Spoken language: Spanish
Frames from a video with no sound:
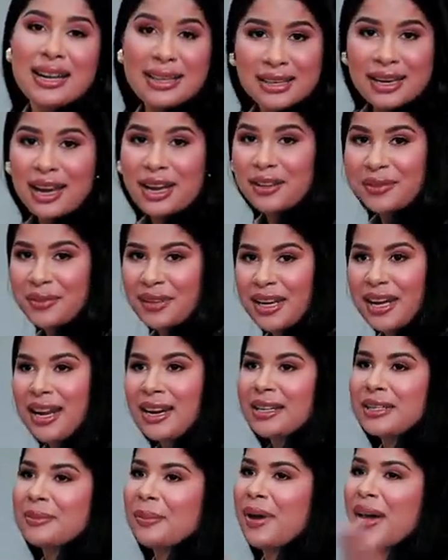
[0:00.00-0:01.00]
las cajas
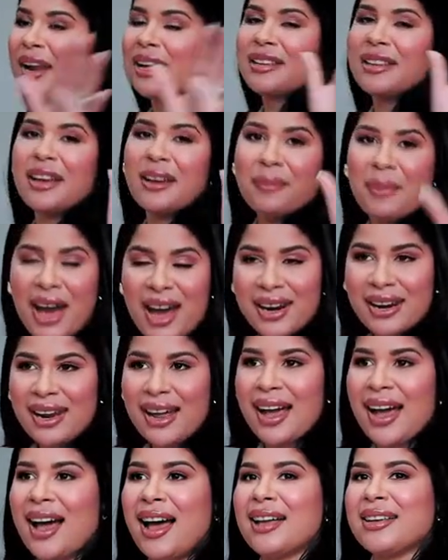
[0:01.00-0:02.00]
finales para
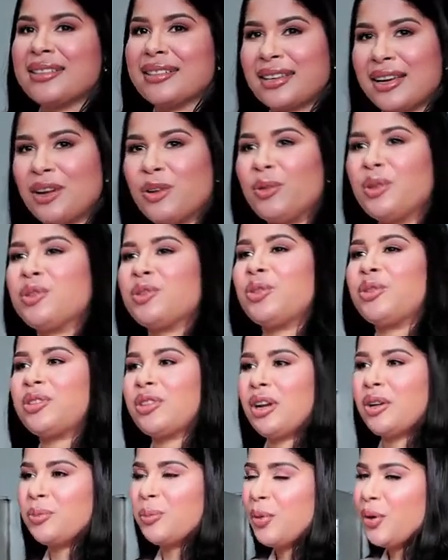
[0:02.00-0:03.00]
llevarla hacia nuestros
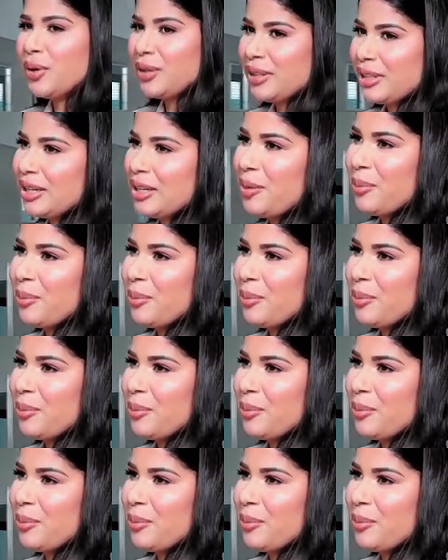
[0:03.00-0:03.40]
transportes,